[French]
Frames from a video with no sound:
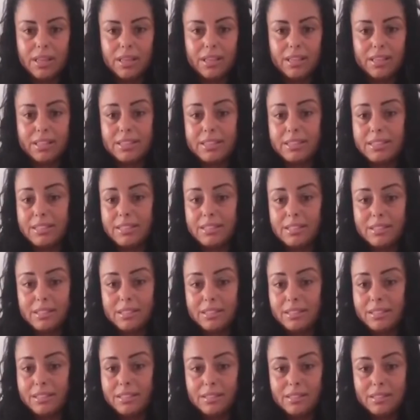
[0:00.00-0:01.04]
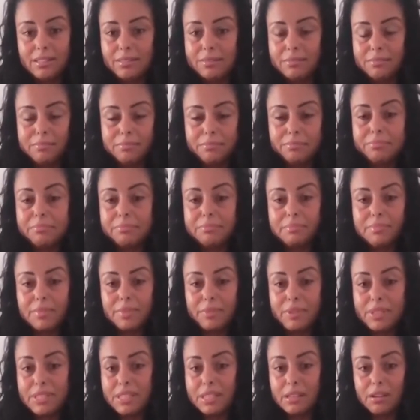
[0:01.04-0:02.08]
Ils dit, ils
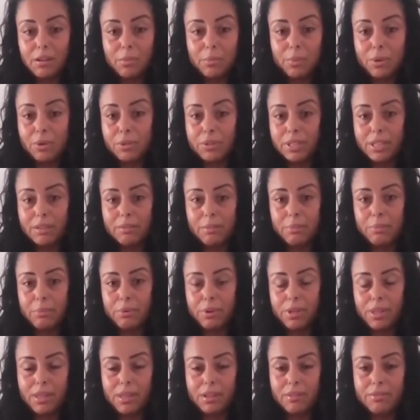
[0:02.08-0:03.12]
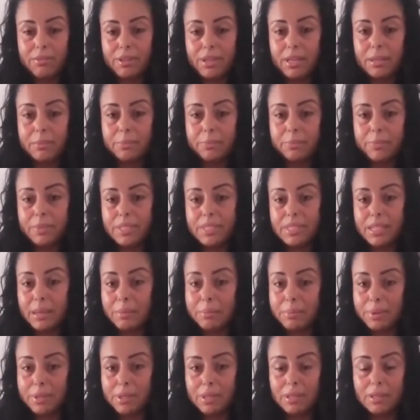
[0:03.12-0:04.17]
faisait comprendre qu'il n'y avait plus rien à faire. Ils avaient
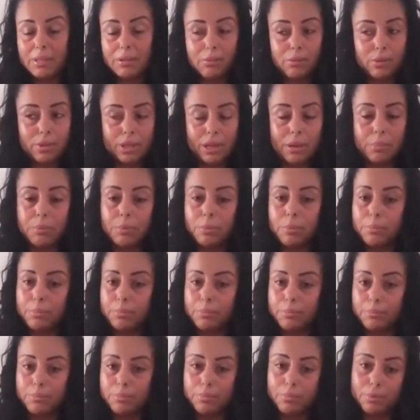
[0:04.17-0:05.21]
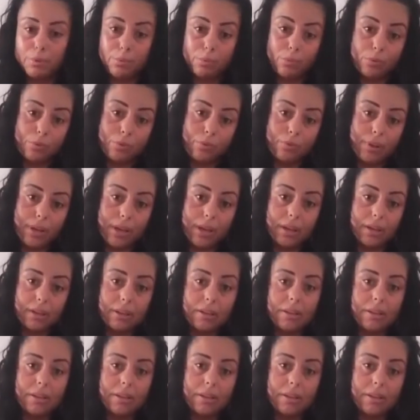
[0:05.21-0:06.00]
pris le drap pour, pour me couvrir,